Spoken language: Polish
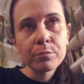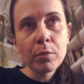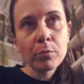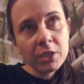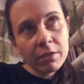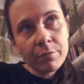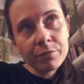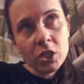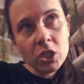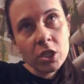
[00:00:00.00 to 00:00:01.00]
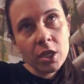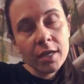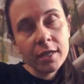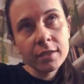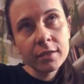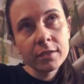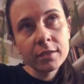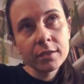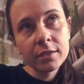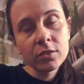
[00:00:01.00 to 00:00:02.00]
Pomyślałam też, że
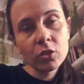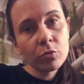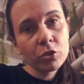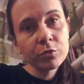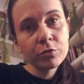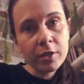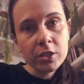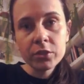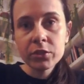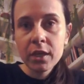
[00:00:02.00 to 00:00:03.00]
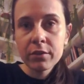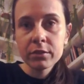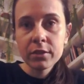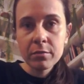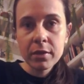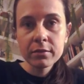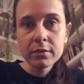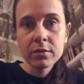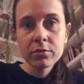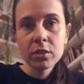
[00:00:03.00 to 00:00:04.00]
to może być ważny i ciekawy temat
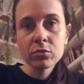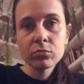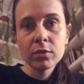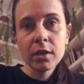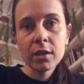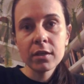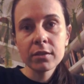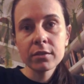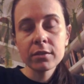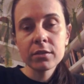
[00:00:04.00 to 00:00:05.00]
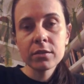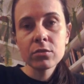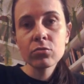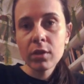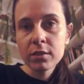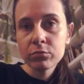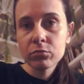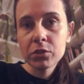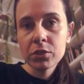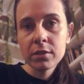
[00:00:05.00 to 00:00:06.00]
ze względu na sytuację, w
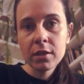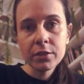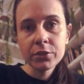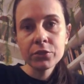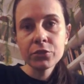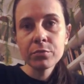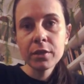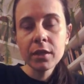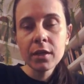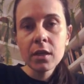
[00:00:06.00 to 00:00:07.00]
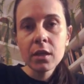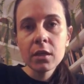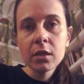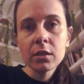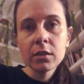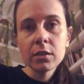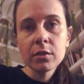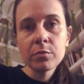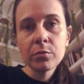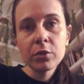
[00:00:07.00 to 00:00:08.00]
której się znaleźliśmy. Y,
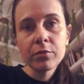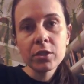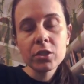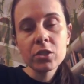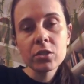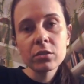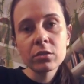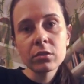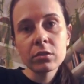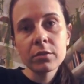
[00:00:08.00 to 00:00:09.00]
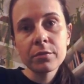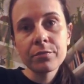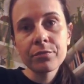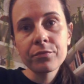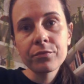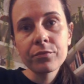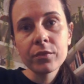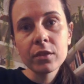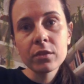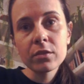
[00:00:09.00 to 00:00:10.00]
ponieważ
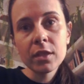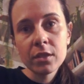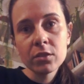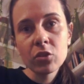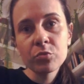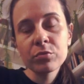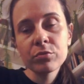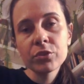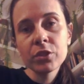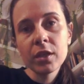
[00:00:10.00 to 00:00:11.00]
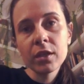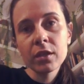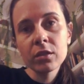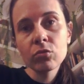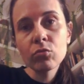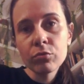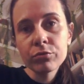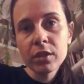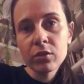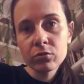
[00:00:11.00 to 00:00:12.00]
zajęcia odbyły się
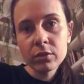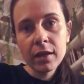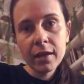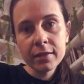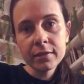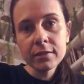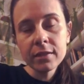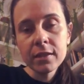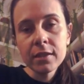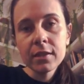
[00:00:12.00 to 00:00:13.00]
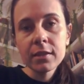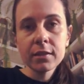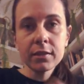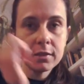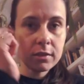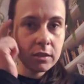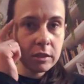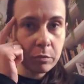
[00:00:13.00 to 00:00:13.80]
głównie online y, z